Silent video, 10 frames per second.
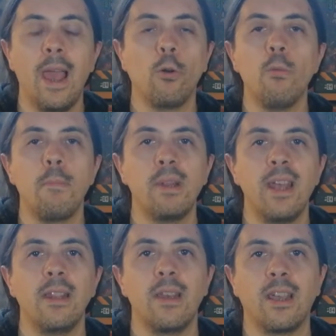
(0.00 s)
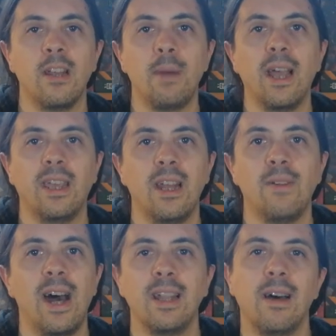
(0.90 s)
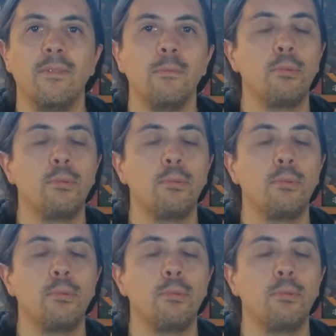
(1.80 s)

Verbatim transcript: È come pretendere che una macchina vada